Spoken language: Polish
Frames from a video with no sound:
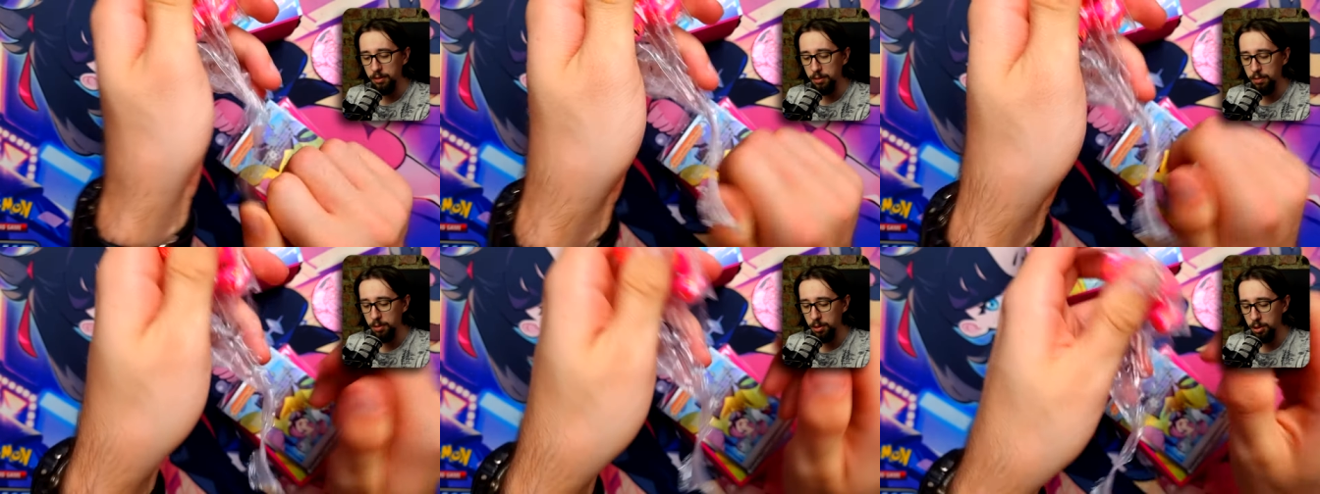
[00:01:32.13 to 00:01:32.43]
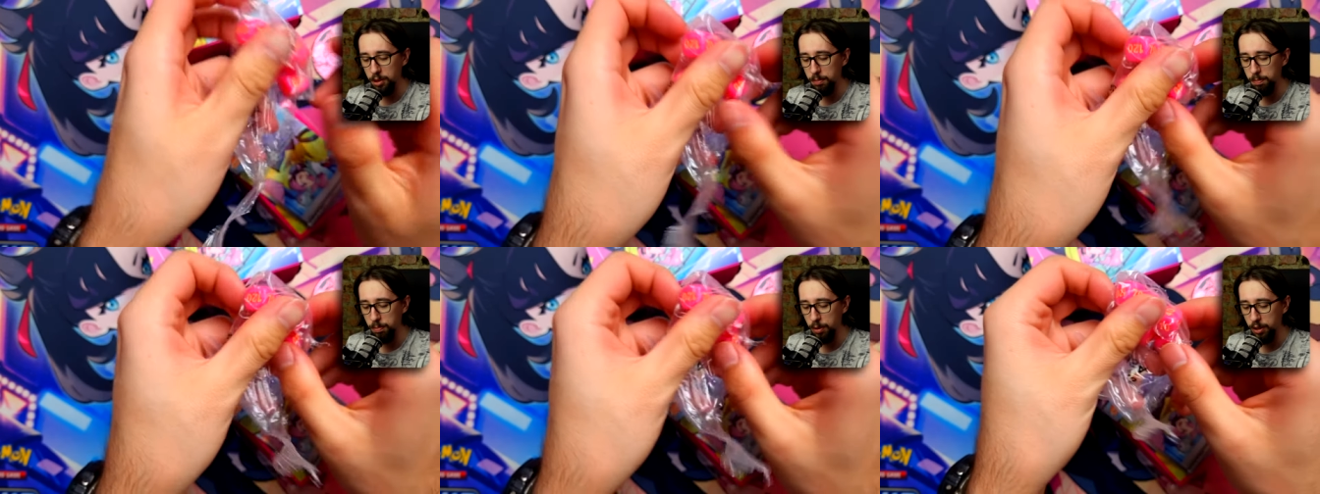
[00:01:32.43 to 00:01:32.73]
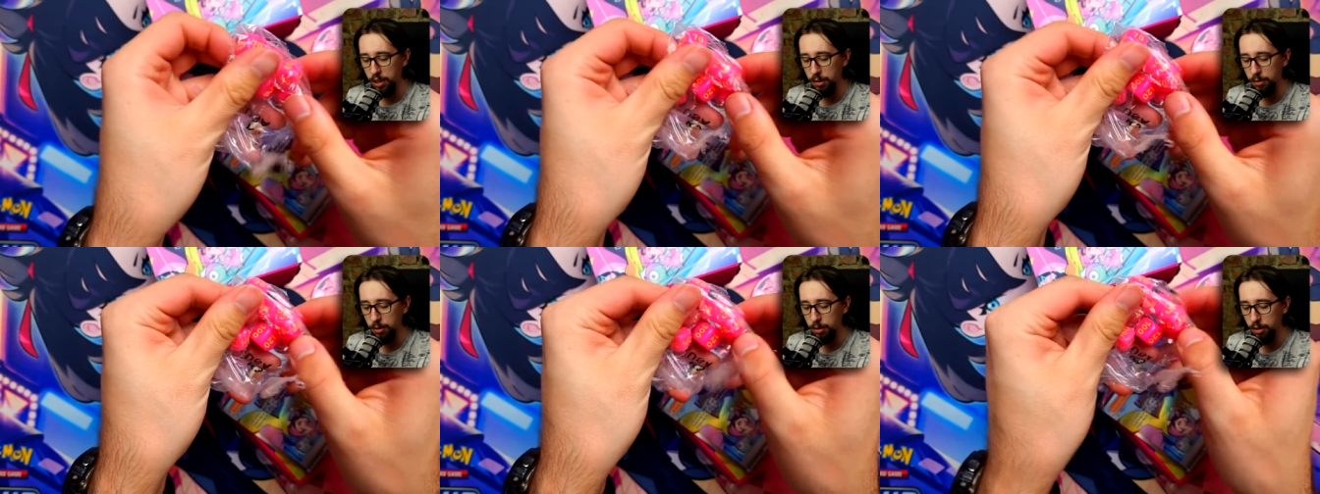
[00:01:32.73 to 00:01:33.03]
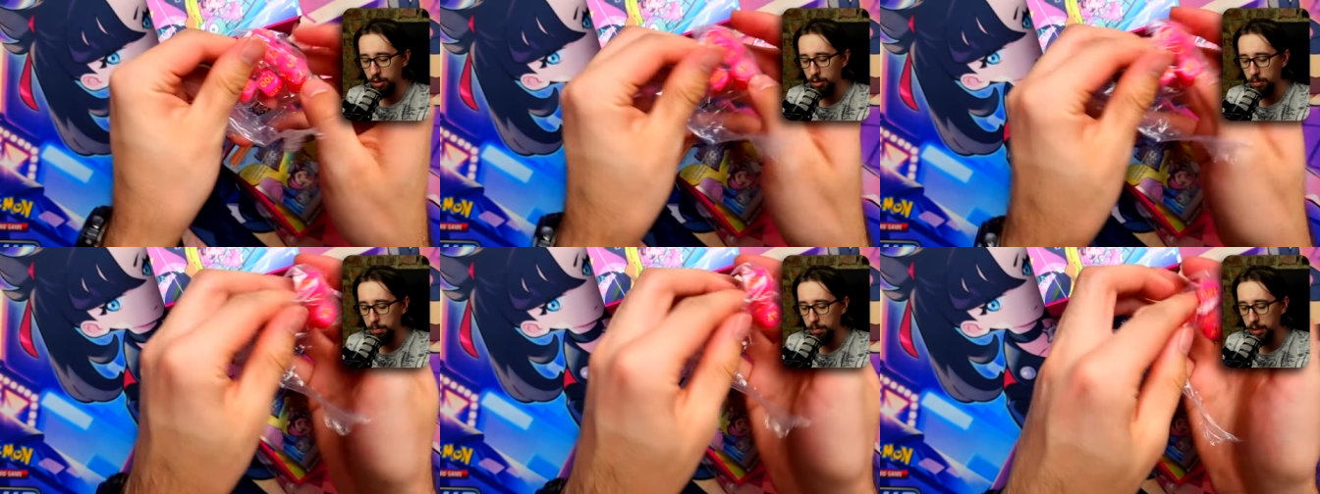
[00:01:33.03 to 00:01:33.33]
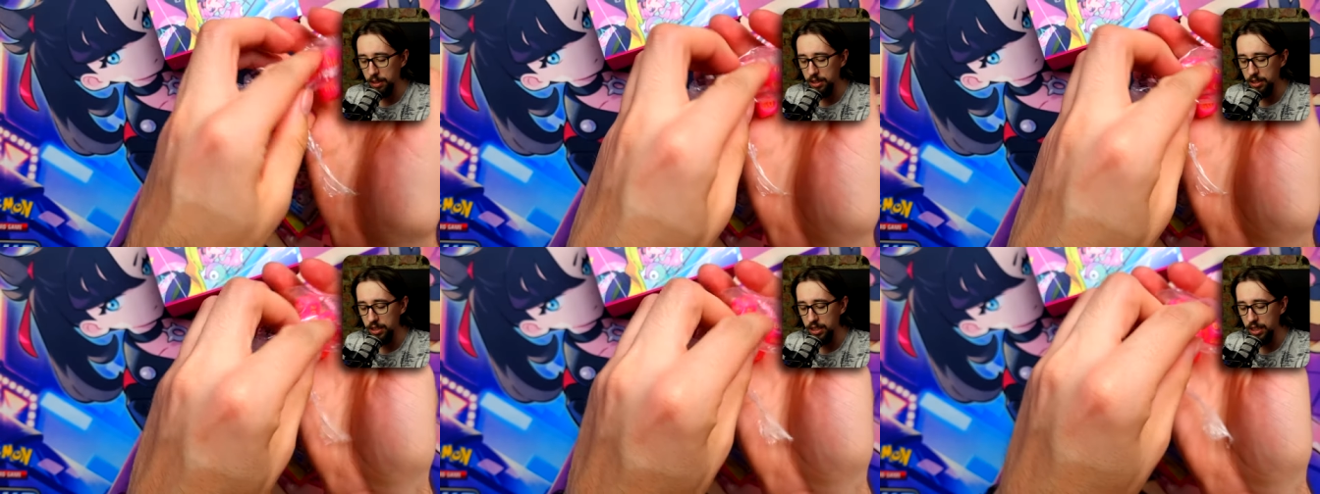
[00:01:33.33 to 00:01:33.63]
mimo że Pokémon
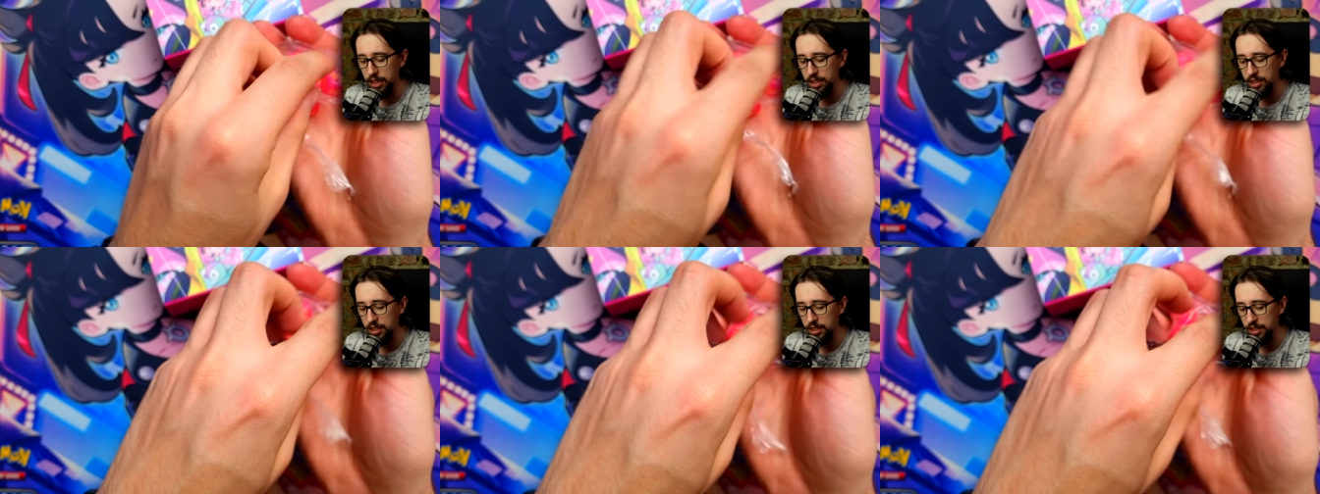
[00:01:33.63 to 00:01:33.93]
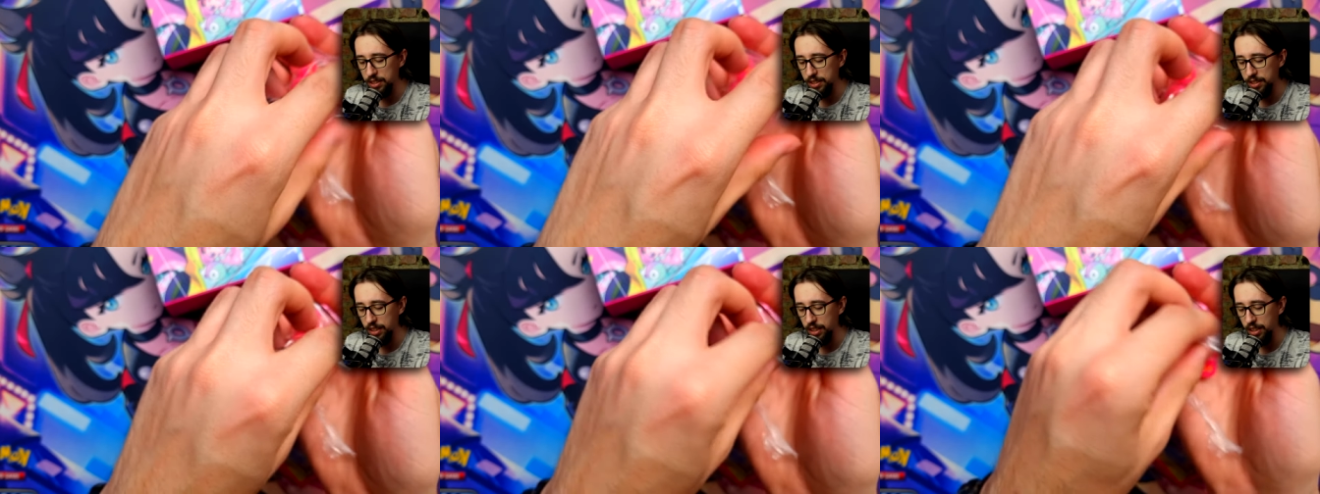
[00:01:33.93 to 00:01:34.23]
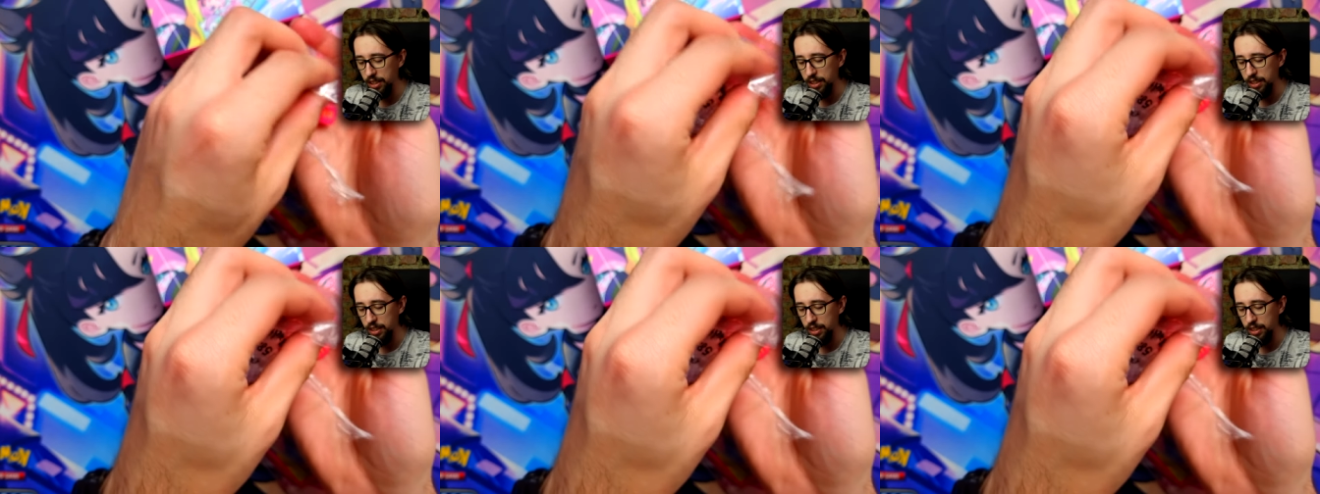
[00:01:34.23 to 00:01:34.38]
Company jest